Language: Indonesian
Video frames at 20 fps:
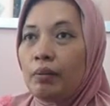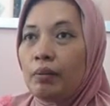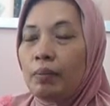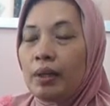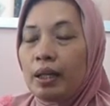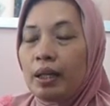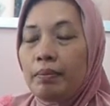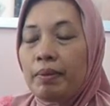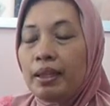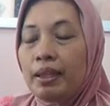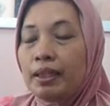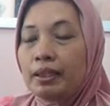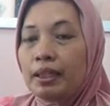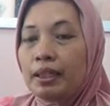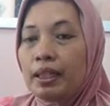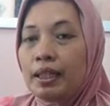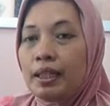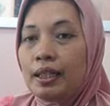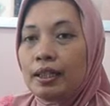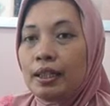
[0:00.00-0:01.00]
Bagaimana
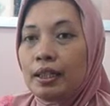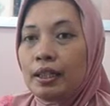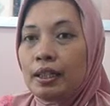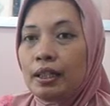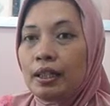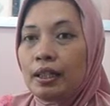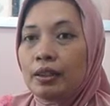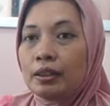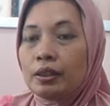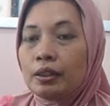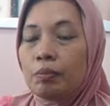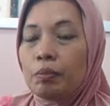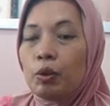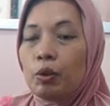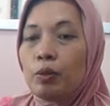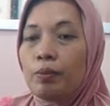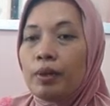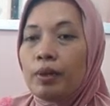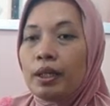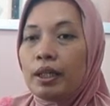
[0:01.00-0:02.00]
caranya?
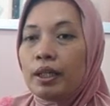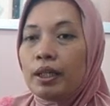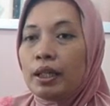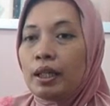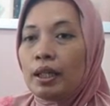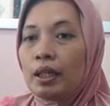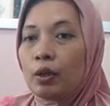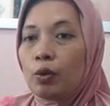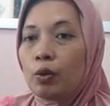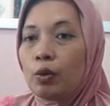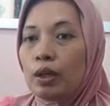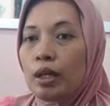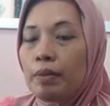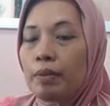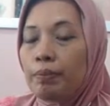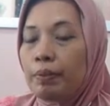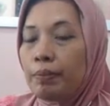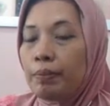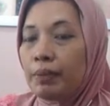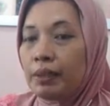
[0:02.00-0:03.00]
Sebelumnya kita
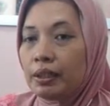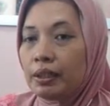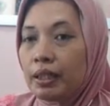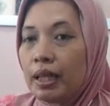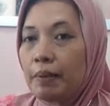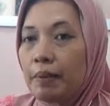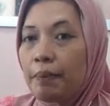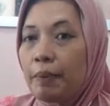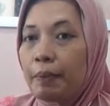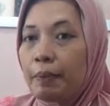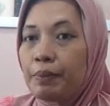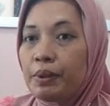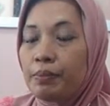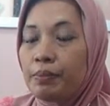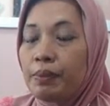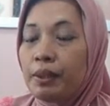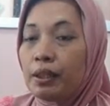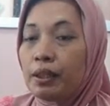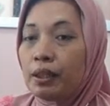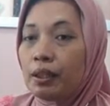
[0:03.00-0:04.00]
lakukan pemeriksaan pap
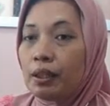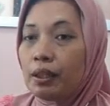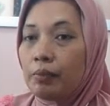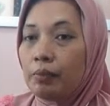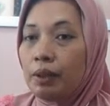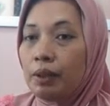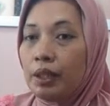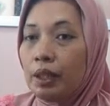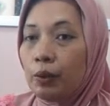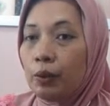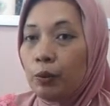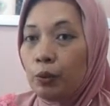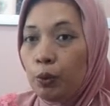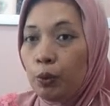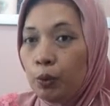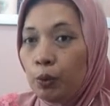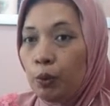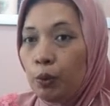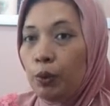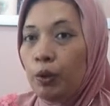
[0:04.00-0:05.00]
smear terlebih
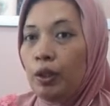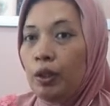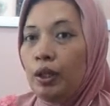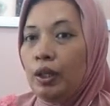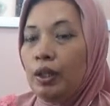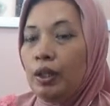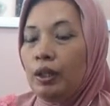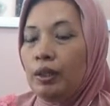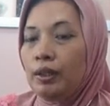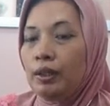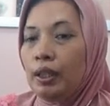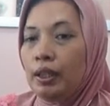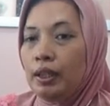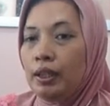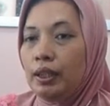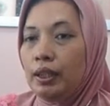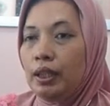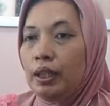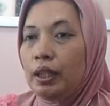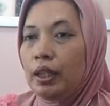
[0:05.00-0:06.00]
dahulu.
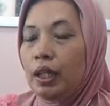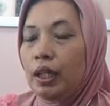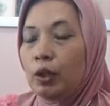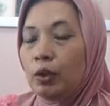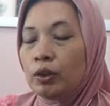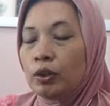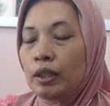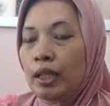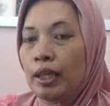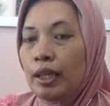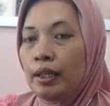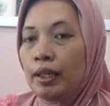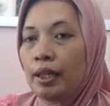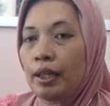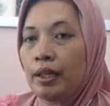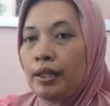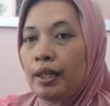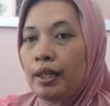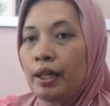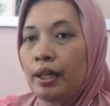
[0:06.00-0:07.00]
Jadi kalau
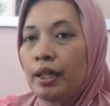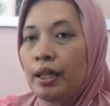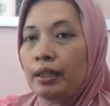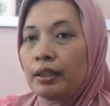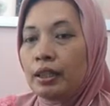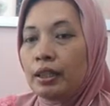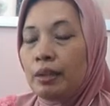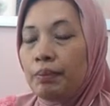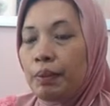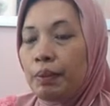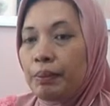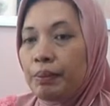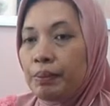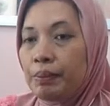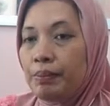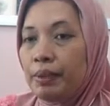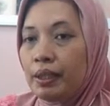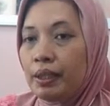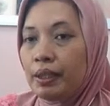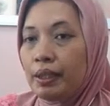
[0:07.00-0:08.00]
seandainya hasil pap
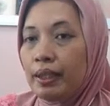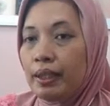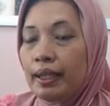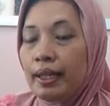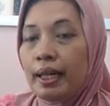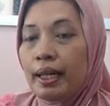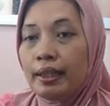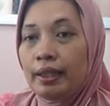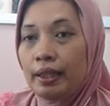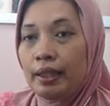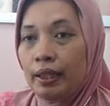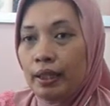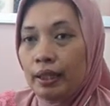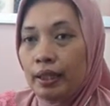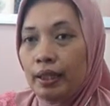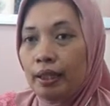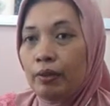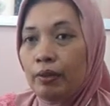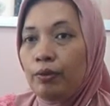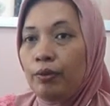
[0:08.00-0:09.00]
smearnya
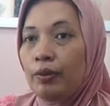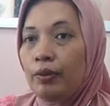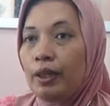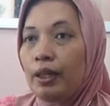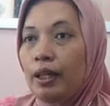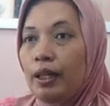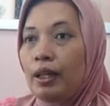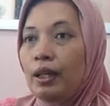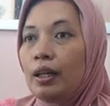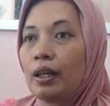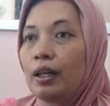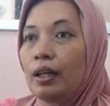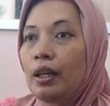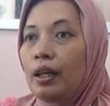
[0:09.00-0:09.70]
negatif, ya